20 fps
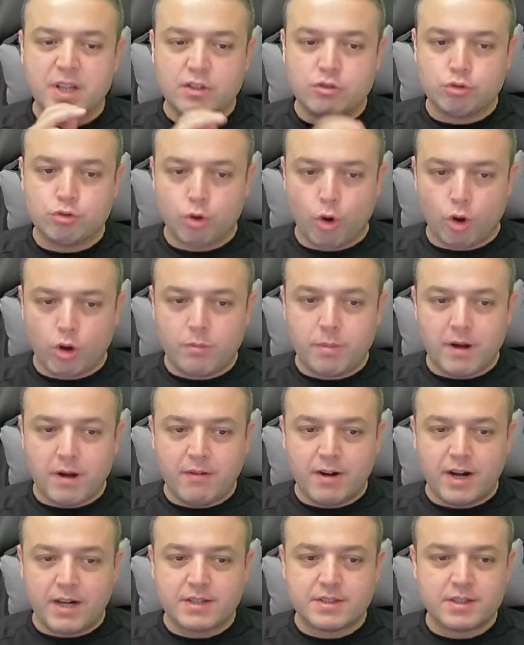Drogba
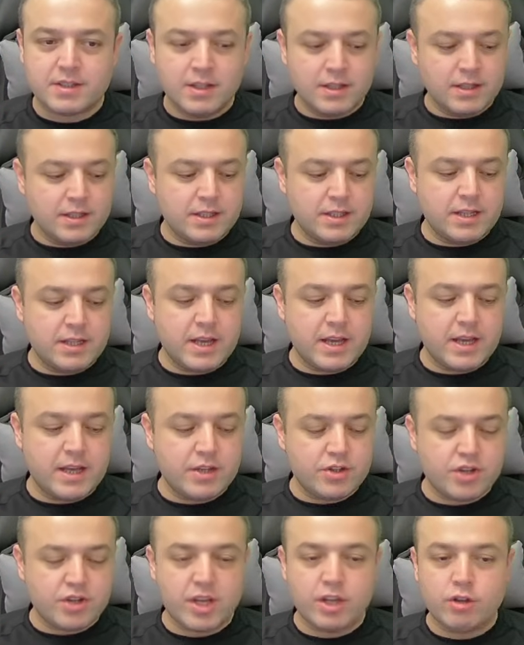var. Yine
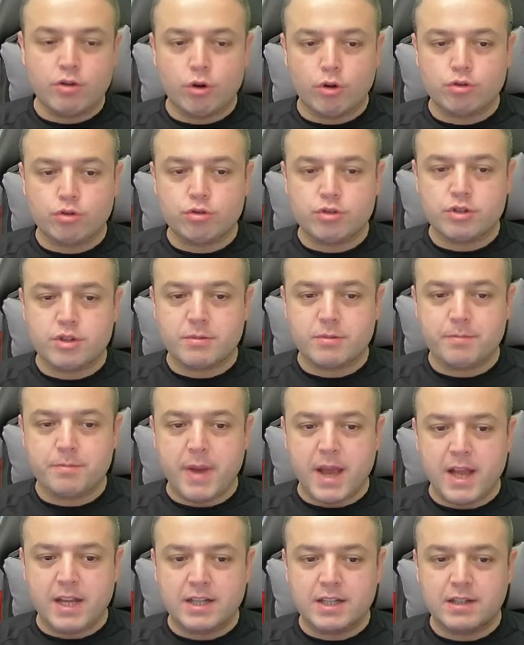şey gördüğünüz gibi
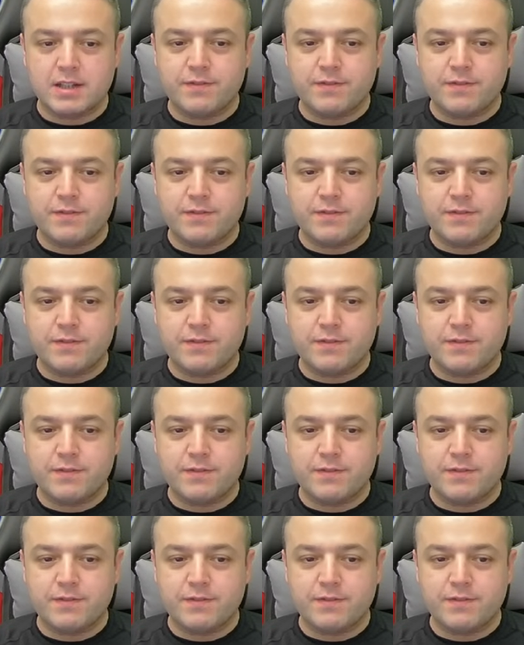Bellingham